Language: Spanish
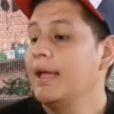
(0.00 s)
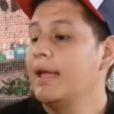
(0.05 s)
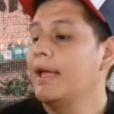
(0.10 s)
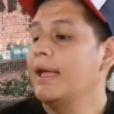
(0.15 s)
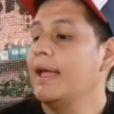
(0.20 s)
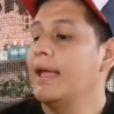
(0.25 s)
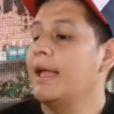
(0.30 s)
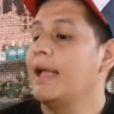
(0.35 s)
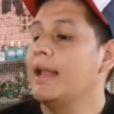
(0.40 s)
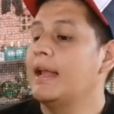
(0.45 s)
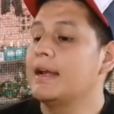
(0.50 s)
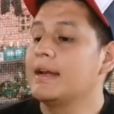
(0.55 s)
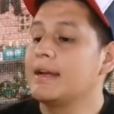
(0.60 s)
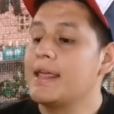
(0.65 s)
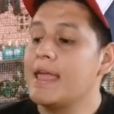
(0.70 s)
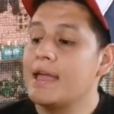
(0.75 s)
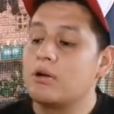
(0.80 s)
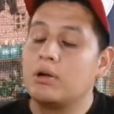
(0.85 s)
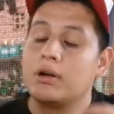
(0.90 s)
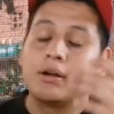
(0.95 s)
El
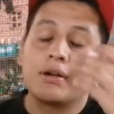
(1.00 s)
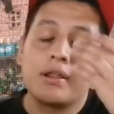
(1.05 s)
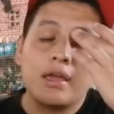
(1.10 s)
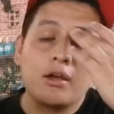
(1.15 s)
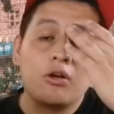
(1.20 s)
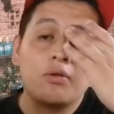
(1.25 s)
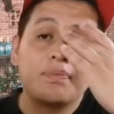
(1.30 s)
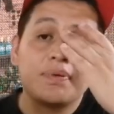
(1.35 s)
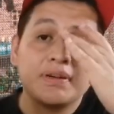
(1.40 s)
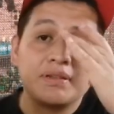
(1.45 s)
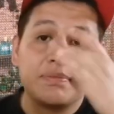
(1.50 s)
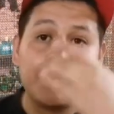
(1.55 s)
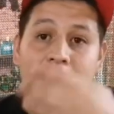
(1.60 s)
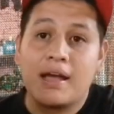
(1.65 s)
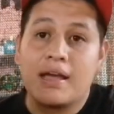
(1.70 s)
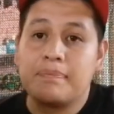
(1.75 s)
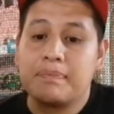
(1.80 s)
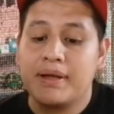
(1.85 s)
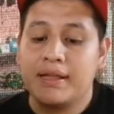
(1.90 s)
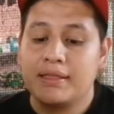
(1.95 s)
riego, el riego pues va
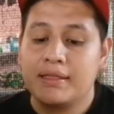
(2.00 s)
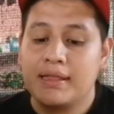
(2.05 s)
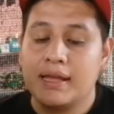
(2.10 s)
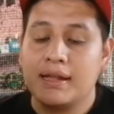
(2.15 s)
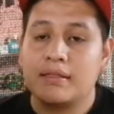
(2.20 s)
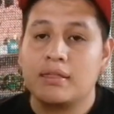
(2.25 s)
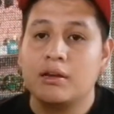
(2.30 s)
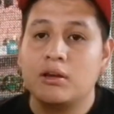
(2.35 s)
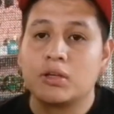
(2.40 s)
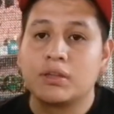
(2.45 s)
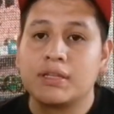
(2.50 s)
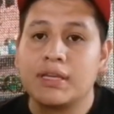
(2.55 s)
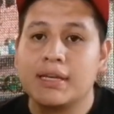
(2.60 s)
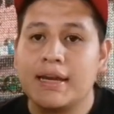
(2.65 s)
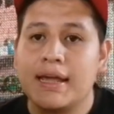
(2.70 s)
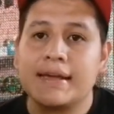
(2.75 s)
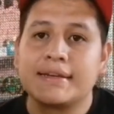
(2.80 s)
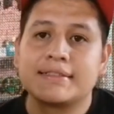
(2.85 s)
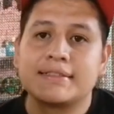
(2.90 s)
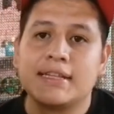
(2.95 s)
a depender si lo
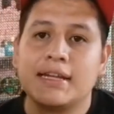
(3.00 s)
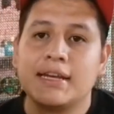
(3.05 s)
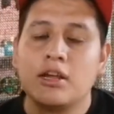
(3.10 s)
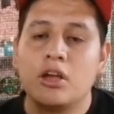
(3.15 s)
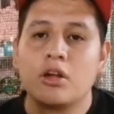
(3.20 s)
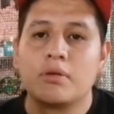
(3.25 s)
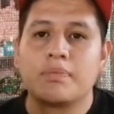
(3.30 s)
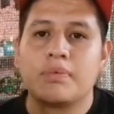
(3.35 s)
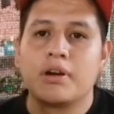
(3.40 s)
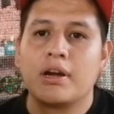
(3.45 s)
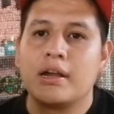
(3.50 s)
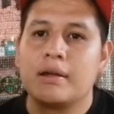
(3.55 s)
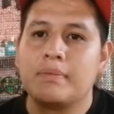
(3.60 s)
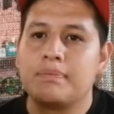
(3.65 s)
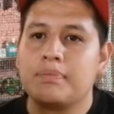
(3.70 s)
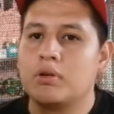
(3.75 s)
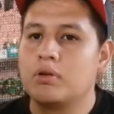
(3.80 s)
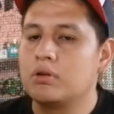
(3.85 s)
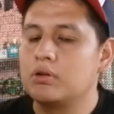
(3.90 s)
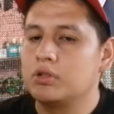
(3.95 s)
tienes a exterior, por
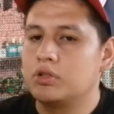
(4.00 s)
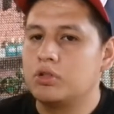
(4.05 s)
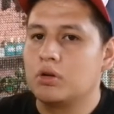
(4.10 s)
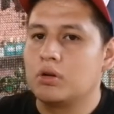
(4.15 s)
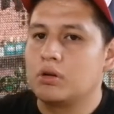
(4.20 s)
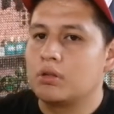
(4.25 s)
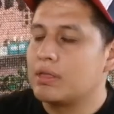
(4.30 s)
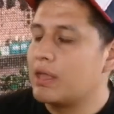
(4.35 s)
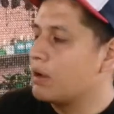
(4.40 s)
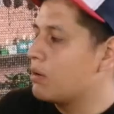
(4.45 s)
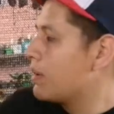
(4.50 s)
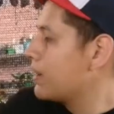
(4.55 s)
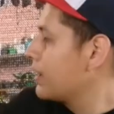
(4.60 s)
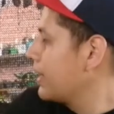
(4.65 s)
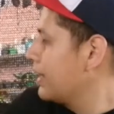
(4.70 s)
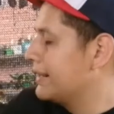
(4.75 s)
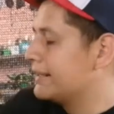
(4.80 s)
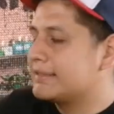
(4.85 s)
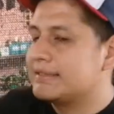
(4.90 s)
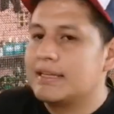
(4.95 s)
ejemplo, yo lo tengo
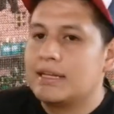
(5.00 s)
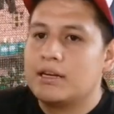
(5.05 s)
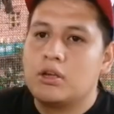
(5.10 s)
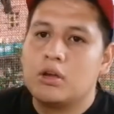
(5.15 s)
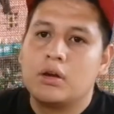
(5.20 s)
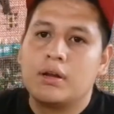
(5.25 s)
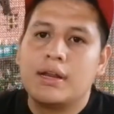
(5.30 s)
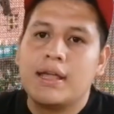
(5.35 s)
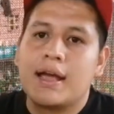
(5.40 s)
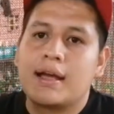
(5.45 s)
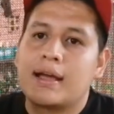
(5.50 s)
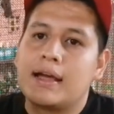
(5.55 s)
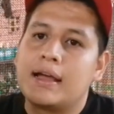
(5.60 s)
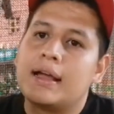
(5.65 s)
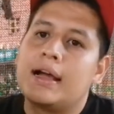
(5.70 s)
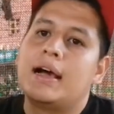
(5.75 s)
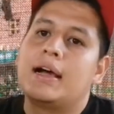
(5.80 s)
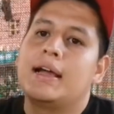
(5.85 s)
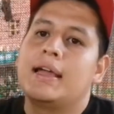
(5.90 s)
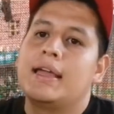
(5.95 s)
acá en exterior y
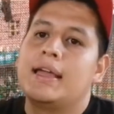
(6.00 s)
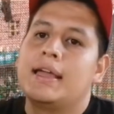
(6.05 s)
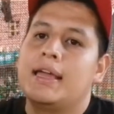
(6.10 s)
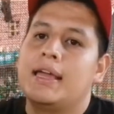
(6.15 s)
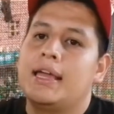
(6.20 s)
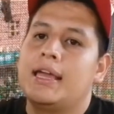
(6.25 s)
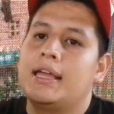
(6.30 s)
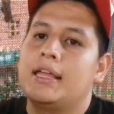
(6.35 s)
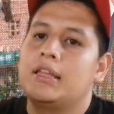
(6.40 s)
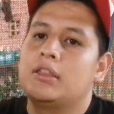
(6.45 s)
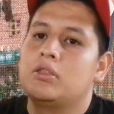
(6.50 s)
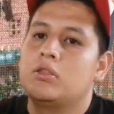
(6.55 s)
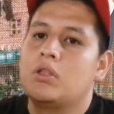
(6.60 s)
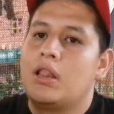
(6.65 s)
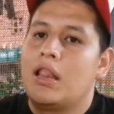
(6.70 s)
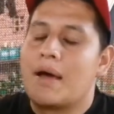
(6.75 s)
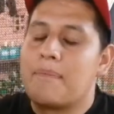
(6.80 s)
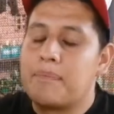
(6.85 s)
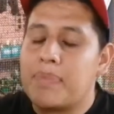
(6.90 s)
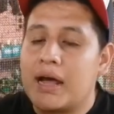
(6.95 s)
acá
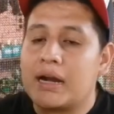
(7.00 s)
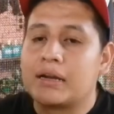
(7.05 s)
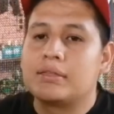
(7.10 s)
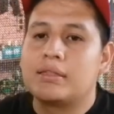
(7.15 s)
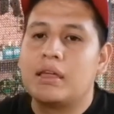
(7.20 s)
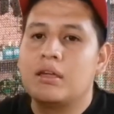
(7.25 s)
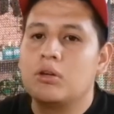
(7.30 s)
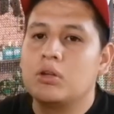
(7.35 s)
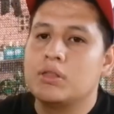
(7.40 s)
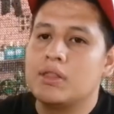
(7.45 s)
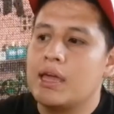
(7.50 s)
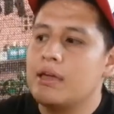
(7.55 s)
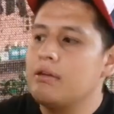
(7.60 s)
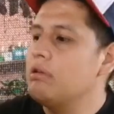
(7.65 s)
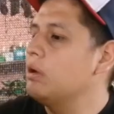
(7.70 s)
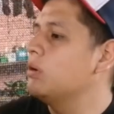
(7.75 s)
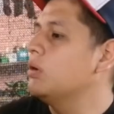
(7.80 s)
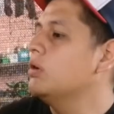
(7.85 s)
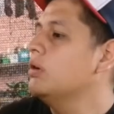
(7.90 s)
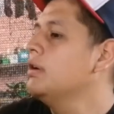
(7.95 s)
en la parte donde
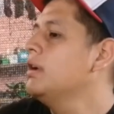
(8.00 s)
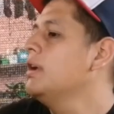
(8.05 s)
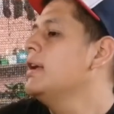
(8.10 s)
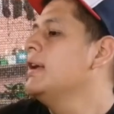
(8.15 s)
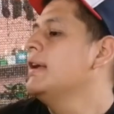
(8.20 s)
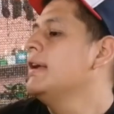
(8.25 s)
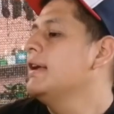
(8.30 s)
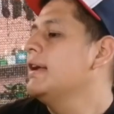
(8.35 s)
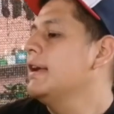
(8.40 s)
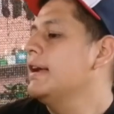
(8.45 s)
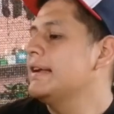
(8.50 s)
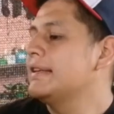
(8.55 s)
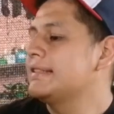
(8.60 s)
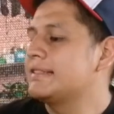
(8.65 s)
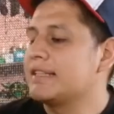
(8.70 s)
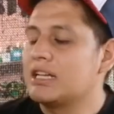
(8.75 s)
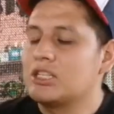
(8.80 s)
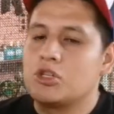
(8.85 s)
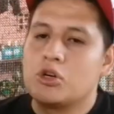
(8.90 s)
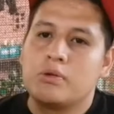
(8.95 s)
vivo
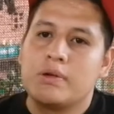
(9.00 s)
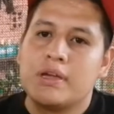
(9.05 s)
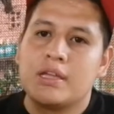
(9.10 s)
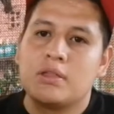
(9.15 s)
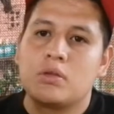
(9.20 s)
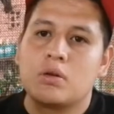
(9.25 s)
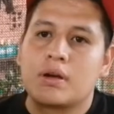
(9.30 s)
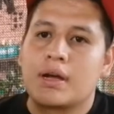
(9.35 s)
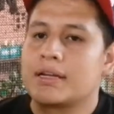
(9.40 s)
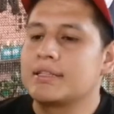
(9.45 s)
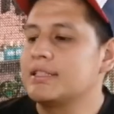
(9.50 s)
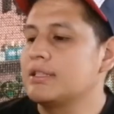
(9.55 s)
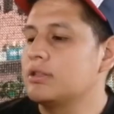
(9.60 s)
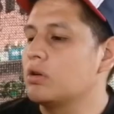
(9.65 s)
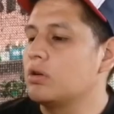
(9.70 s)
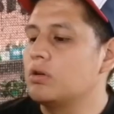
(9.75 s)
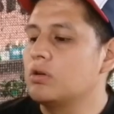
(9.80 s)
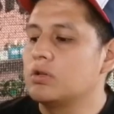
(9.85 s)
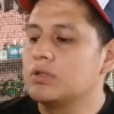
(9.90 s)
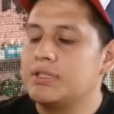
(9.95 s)
está lloviendo casi
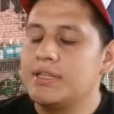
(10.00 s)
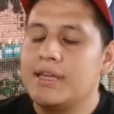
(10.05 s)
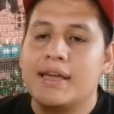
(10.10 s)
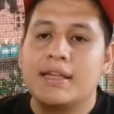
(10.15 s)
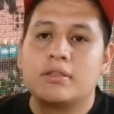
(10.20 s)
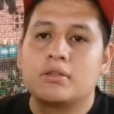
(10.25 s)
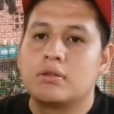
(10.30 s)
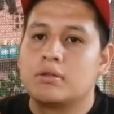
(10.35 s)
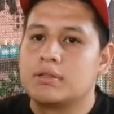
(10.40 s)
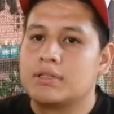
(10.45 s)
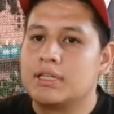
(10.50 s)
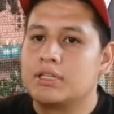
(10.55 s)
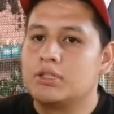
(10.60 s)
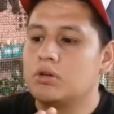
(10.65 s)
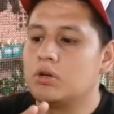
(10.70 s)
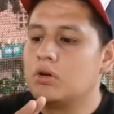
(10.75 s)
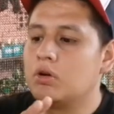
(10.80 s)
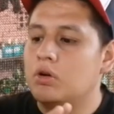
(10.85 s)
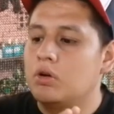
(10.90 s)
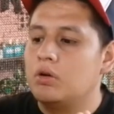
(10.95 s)
todos los días, entonces
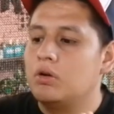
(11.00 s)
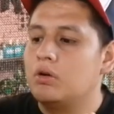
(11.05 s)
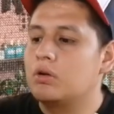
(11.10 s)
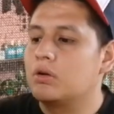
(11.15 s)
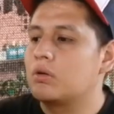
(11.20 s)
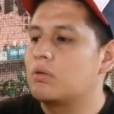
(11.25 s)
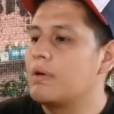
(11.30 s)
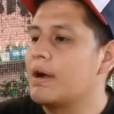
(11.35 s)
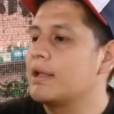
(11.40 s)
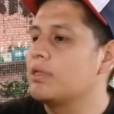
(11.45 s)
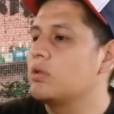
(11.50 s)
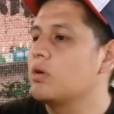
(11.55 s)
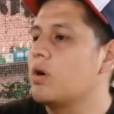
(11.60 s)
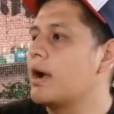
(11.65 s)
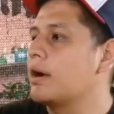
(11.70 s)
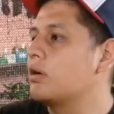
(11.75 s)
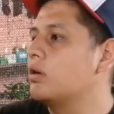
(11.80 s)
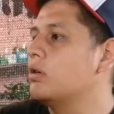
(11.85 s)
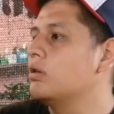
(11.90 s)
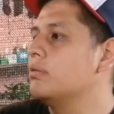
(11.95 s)
yo lo cuando
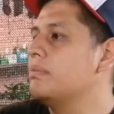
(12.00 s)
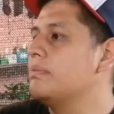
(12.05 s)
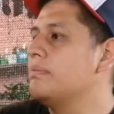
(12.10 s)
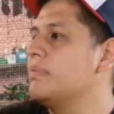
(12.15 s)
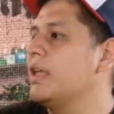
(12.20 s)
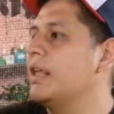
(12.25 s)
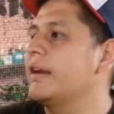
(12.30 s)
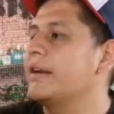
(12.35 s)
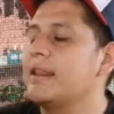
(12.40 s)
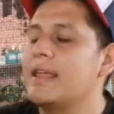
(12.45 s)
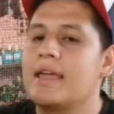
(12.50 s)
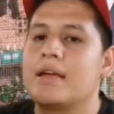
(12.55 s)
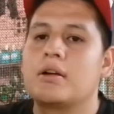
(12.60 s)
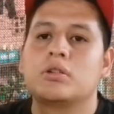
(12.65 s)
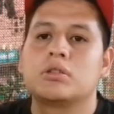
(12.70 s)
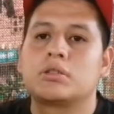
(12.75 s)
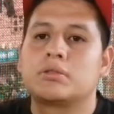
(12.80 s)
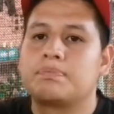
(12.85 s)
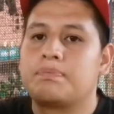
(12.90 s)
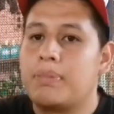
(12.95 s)
hago mis
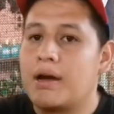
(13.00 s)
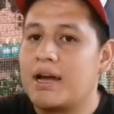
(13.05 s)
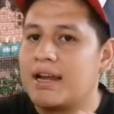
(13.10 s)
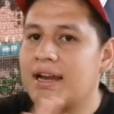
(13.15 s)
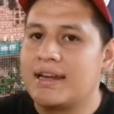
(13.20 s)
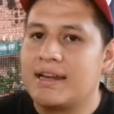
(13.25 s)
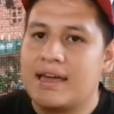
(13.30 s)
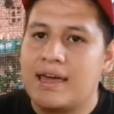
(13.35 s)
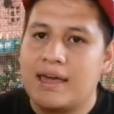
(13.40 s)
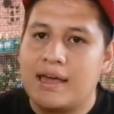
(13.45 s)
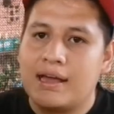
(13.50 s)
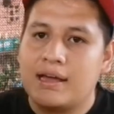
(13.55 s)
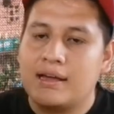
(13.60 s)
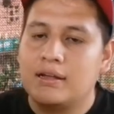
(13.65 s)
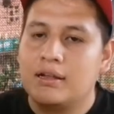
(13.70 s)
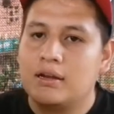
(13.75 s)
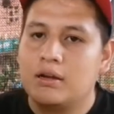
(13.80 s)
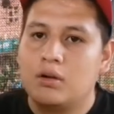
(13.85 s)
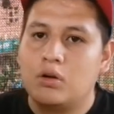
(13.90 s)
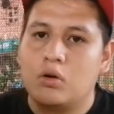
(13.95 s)
riegos para
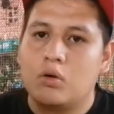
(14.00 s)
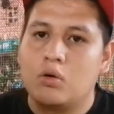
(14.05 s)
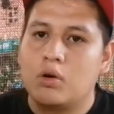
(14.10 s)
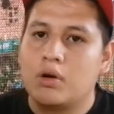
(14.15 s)
nada lo